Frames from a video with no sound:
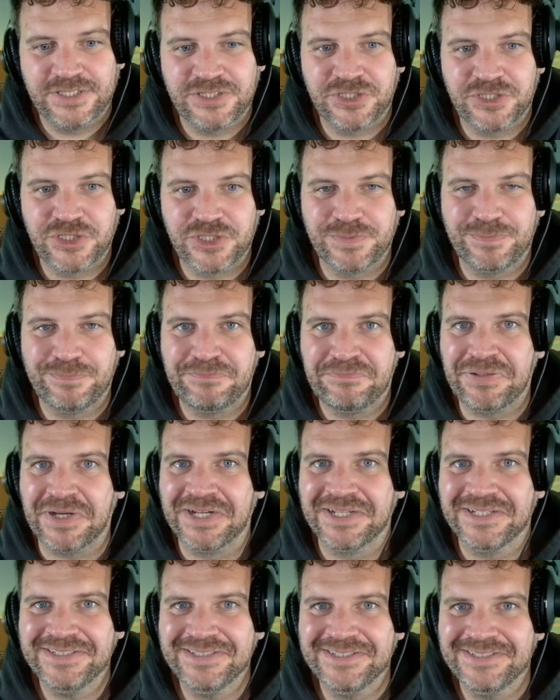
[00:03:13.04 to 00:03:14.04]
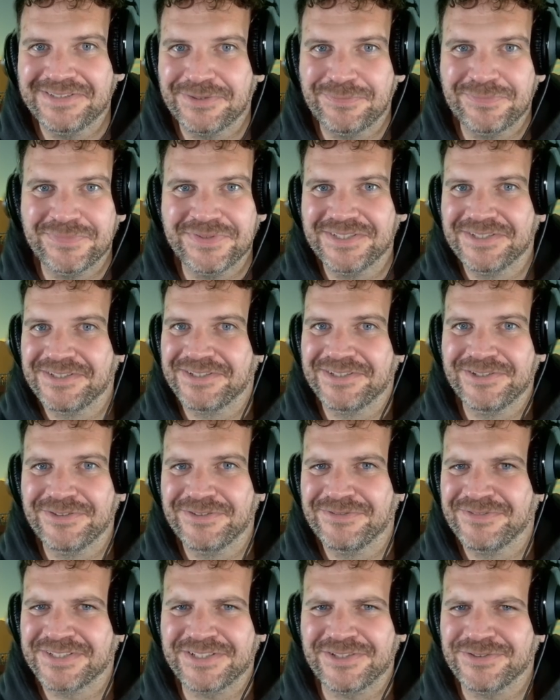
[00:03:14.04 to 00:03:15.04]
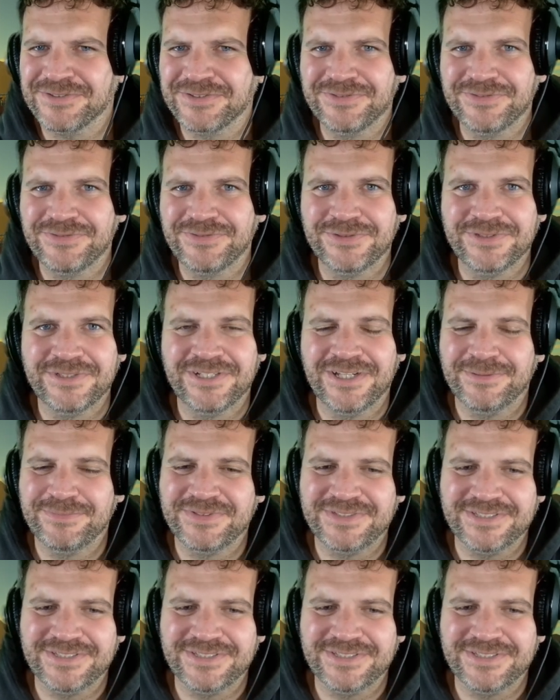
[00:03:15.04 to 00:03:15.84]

gespannt, ob ihr da irgendwas rausgefunden habt.